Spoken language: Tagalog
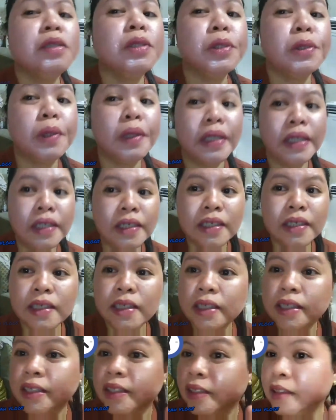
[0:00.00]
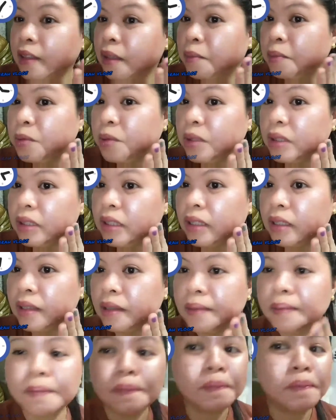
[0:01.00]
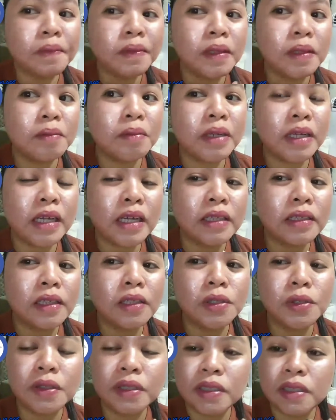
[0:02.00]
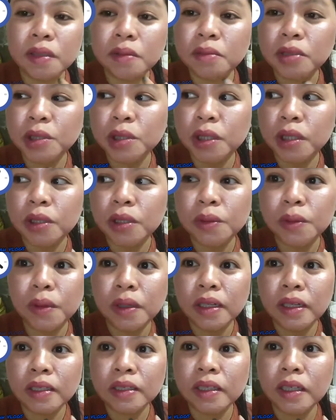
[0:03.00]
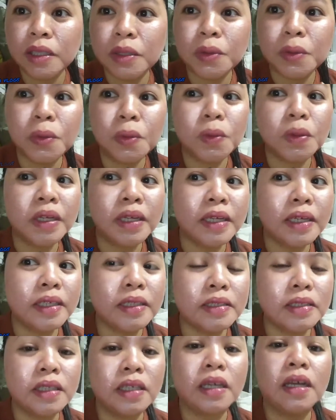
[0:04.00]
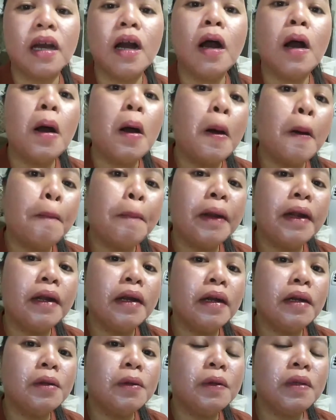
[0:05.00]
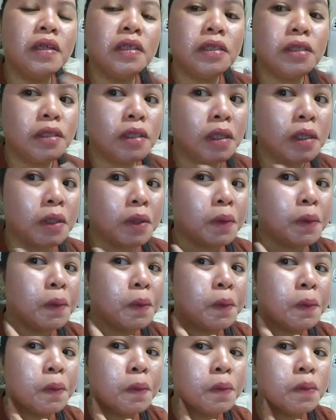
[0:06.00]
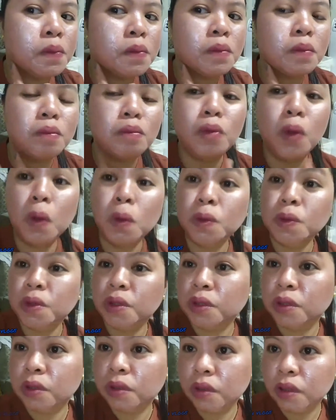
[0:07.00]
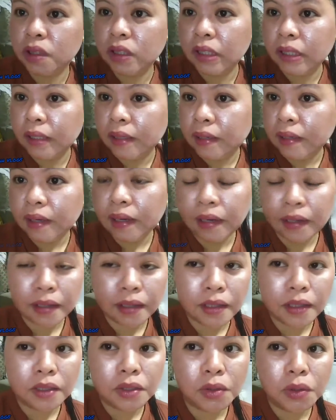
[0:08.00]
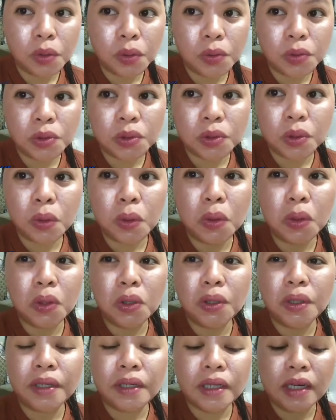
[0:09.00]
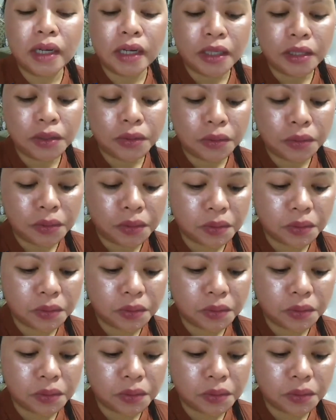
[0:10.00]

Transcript: So, ayan guys. Tapos na. Yan, makita nyo, hindi masyadong halata yung kulay kasi parang ano lang siya, yung bronze. Ayan, rose color na ano.